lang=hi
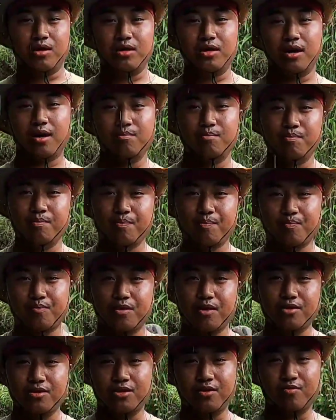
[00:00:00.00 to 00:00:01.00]
मेरा नाम
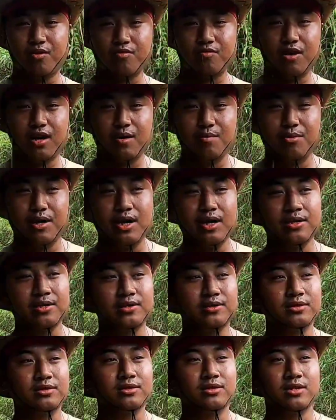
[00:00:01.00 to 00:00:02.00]
जिदवांग वाहम है
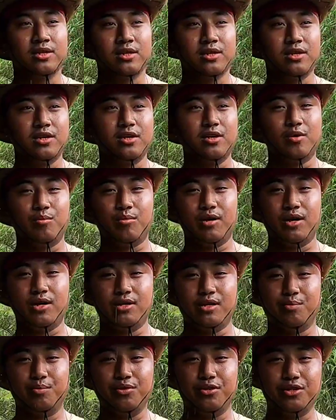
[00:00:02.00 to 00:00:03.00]

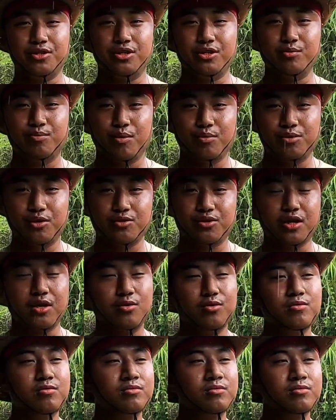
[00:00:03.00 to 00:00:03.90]
मैं डिप्यूटी चीफ ऑफ न्यूसा